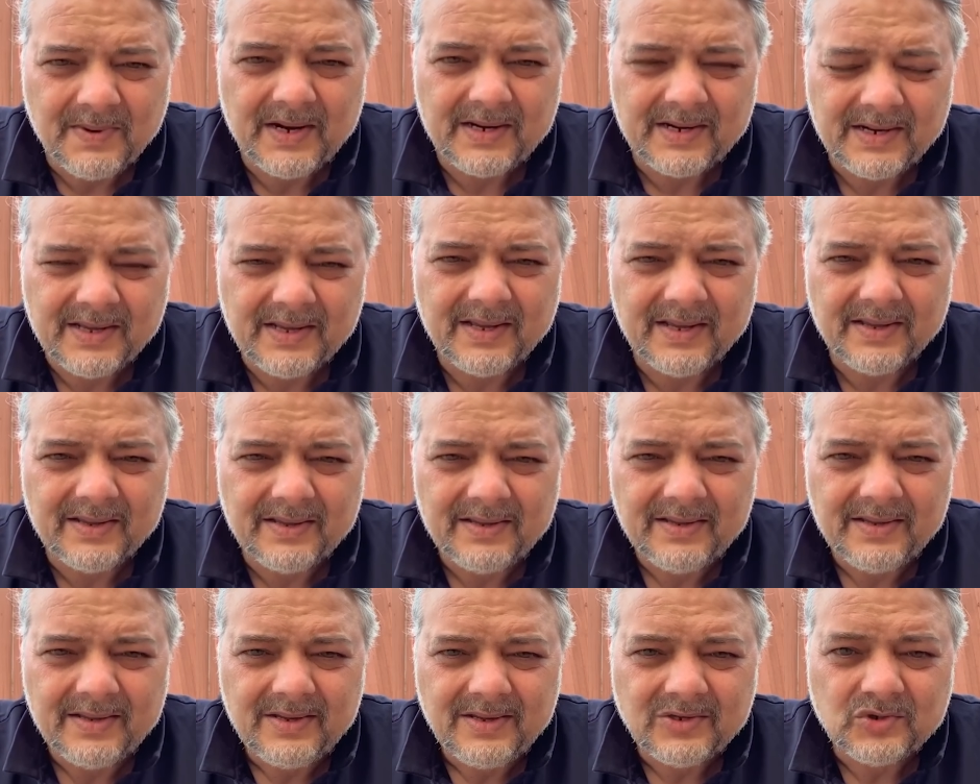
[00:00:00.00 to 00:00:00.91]
बैठे हैं
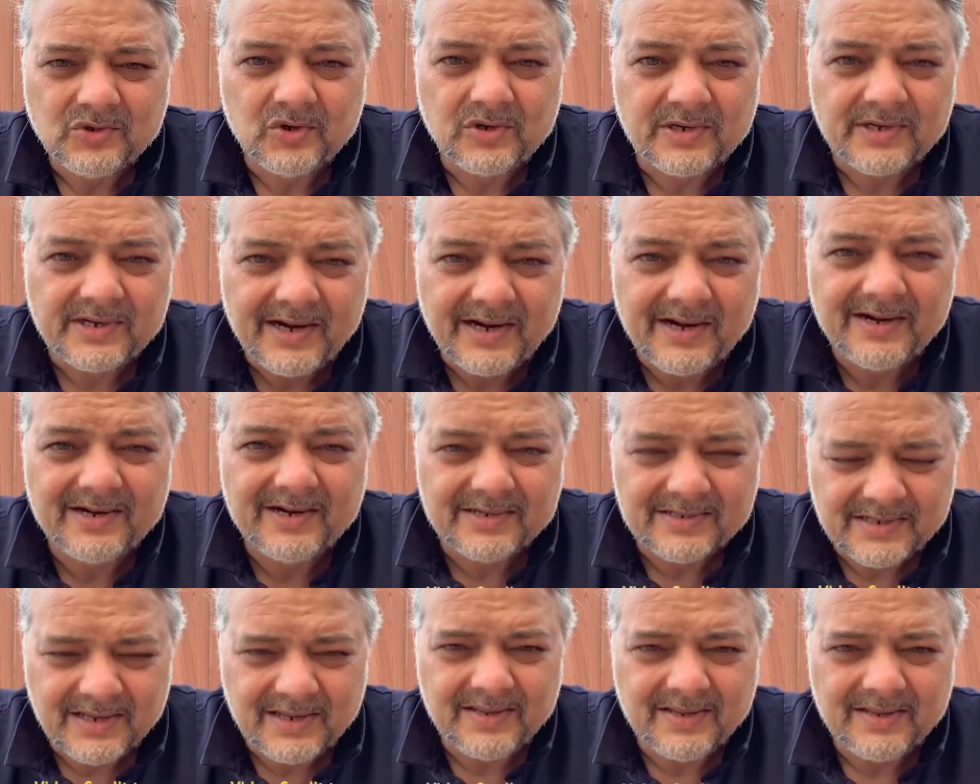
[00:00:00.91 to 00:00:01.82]
जो
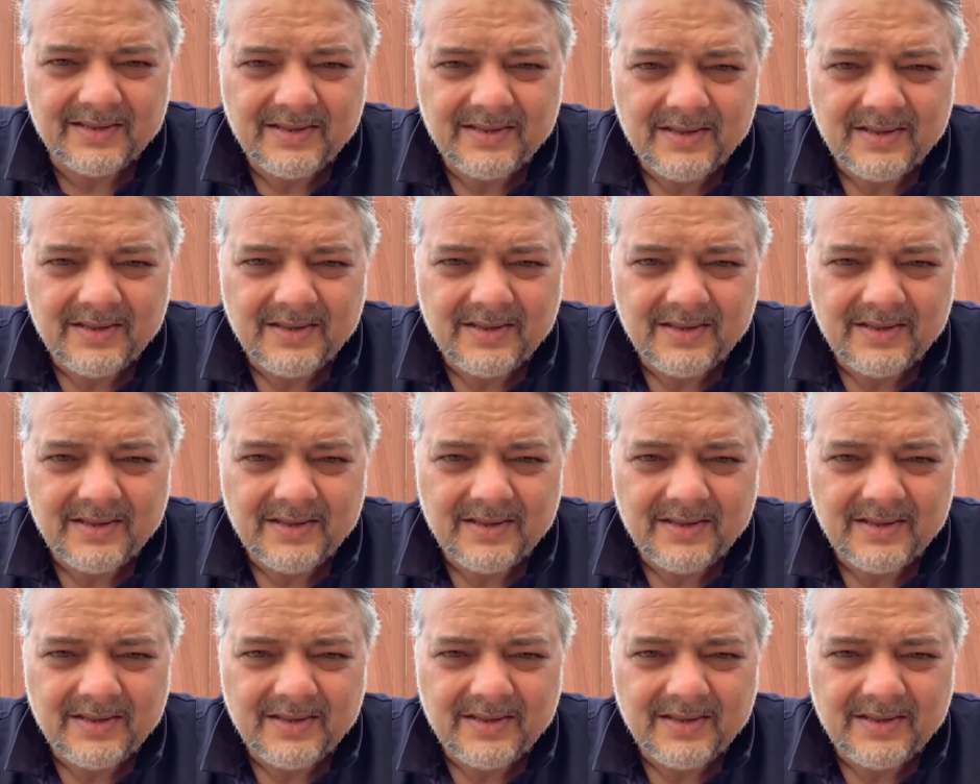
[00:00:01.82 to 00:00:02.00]
ट्रेडर्स हैं